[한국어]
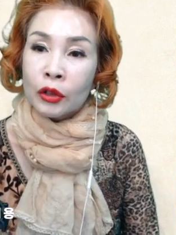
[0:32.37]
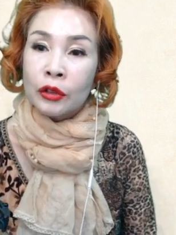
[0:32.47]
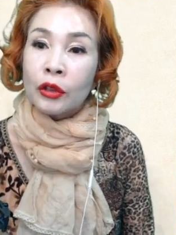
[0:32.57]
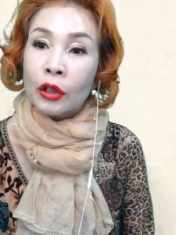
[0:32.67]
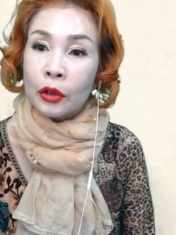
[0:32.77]

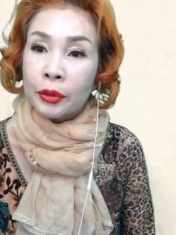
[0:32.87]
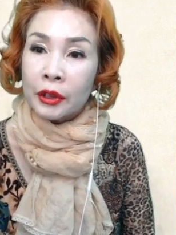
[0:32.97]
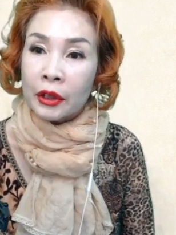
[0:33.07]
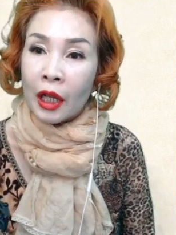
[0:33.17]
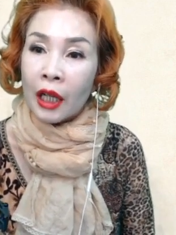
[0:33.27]

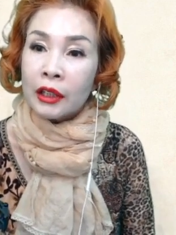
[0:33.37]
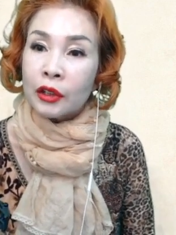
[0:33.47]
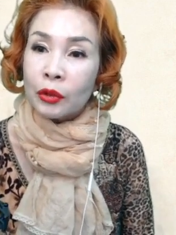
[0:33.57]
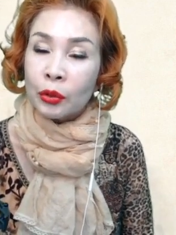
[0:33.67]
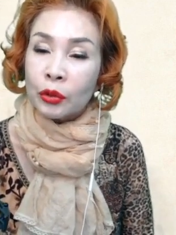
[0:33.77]
느닷없이
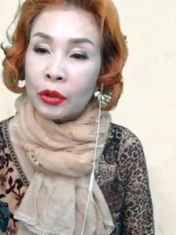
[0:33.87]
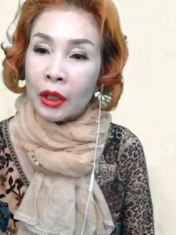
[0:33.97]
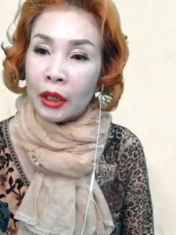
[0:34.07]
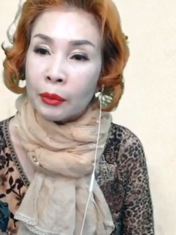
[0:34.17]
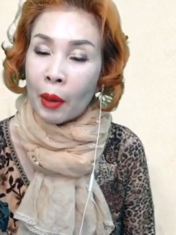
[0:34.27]
알지도 못한
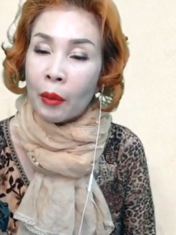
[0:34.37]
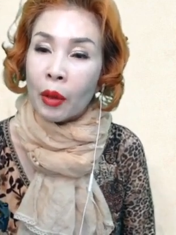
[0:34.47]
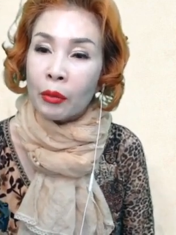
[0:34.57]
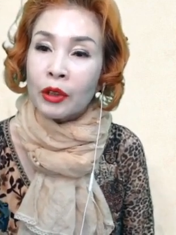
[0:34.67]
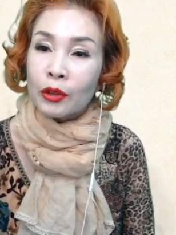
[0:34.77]
게 이
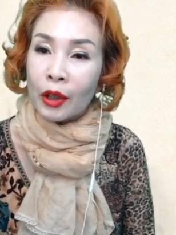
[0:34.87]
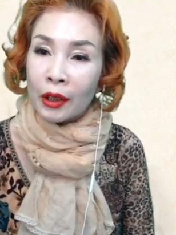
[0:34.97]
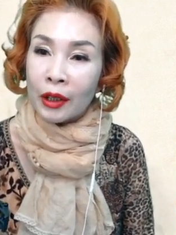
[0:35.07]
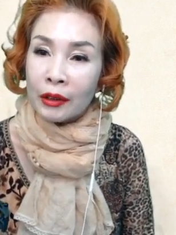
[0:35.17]
바보가 뭐란 줄 알아.